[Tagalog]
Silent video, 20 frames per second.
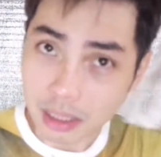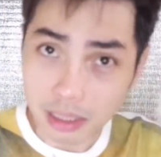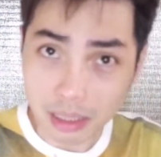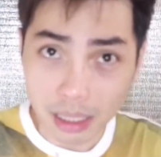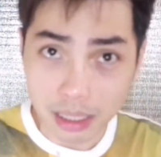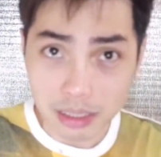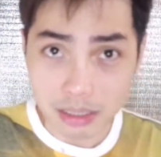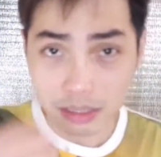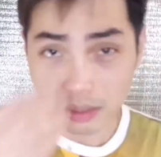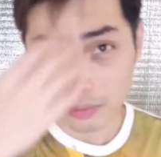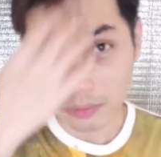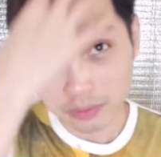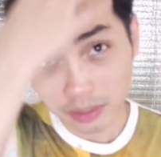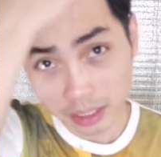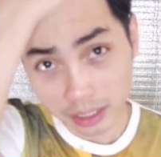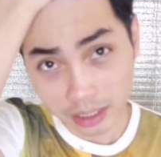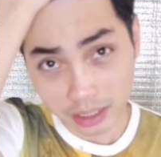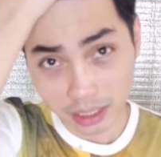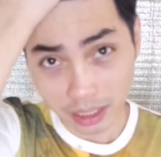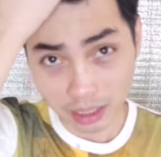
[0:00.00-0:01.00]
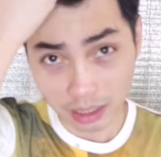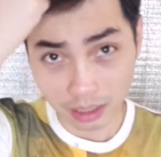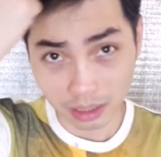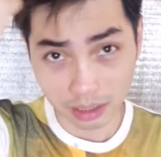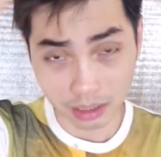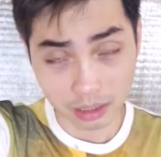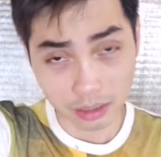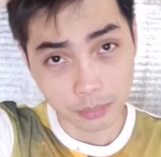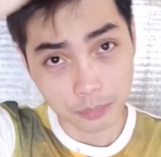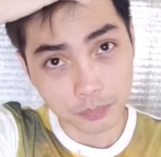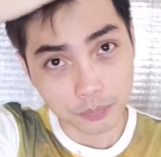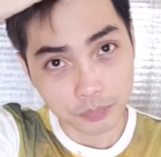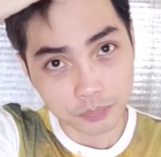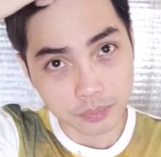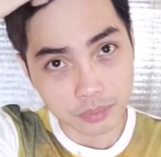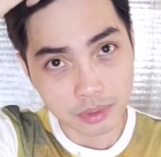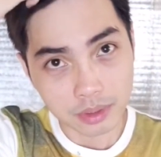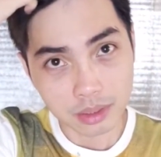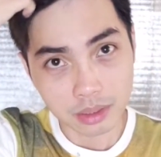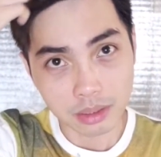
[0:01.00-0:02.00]
Eliza Vega
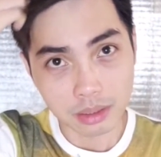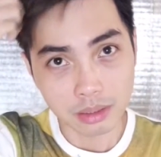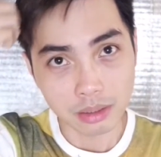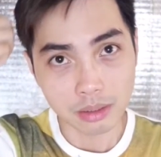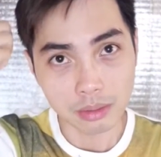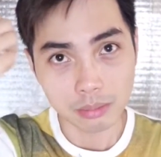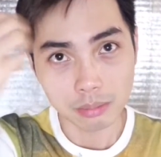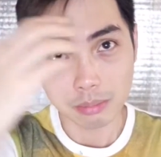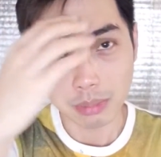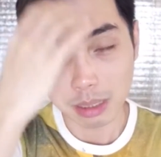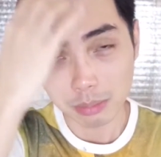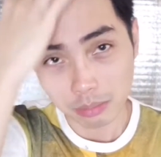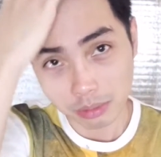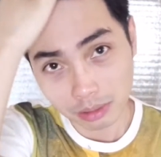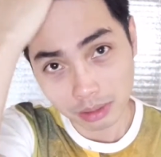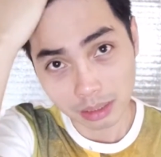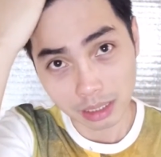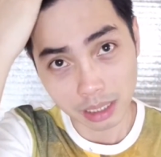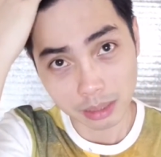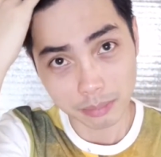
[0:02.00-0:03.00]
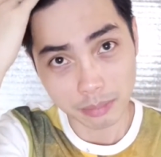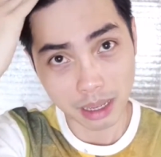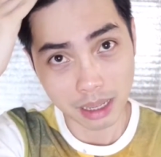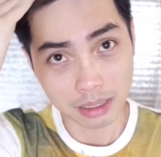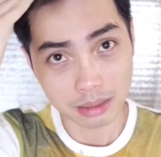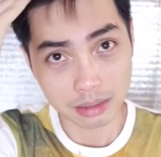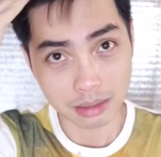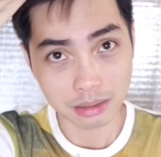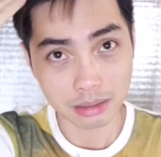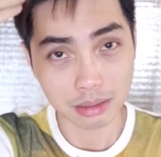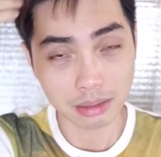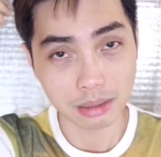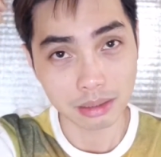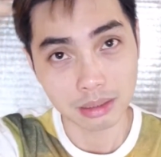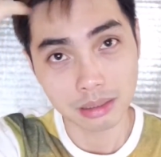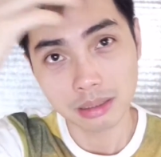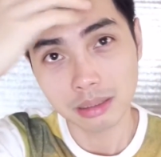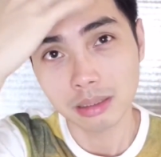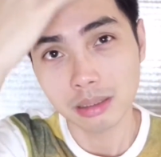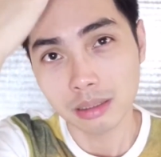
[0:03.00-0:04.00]
Bubble Clay Mask,
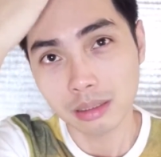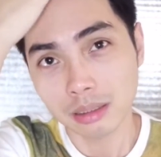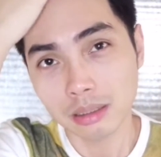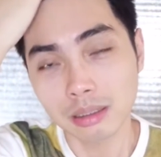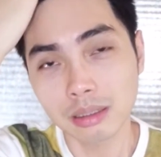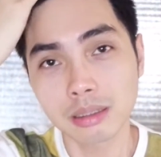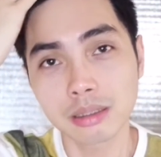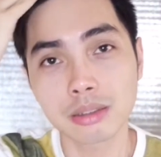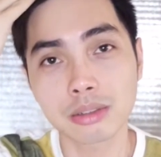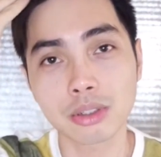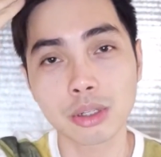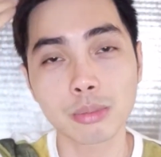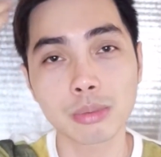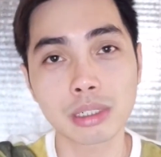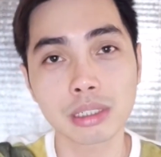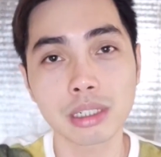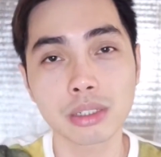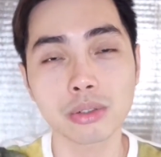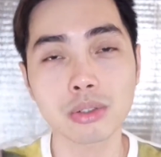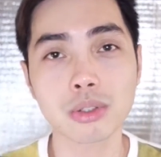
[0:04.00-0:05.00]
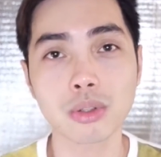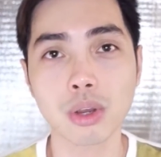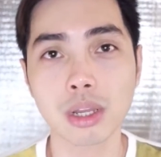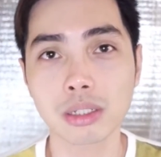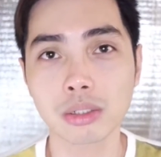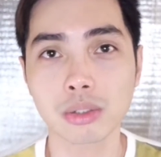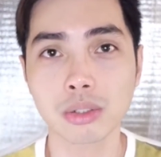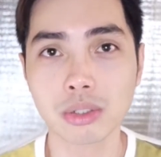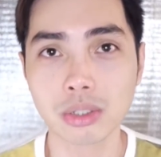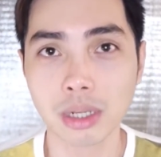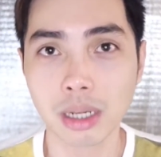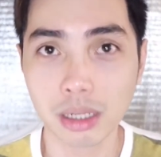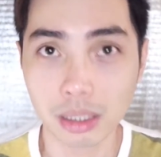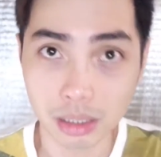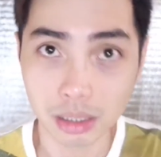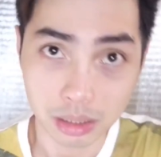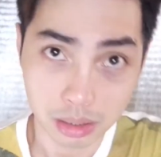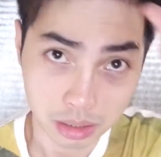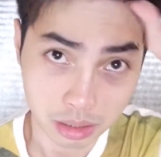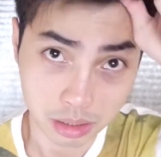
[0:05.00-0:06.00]
Sobrang nagustuhan ko
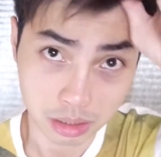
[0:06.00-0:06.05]
siya.